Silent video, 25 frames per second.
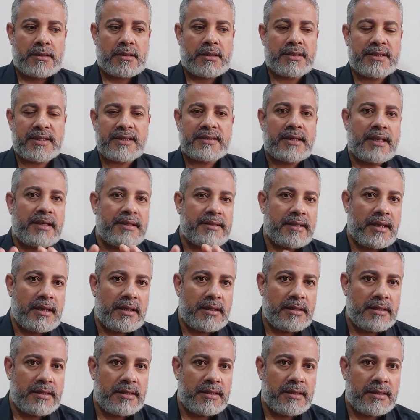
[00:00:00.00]
قصة سيدنا
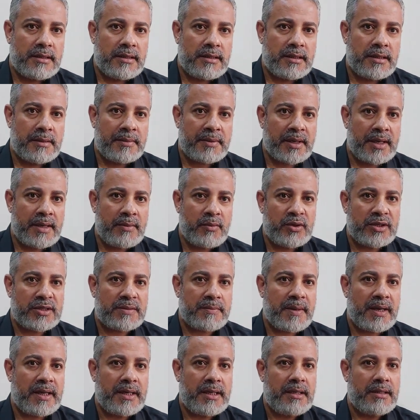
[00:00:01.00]
إبراهيم
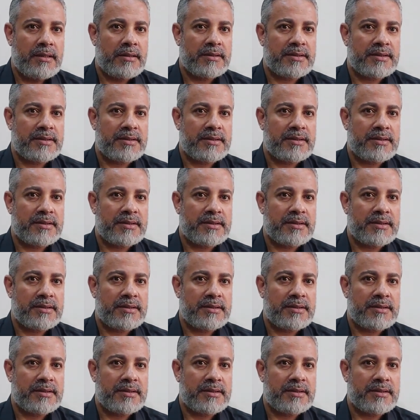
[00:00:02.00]
وإسماعيل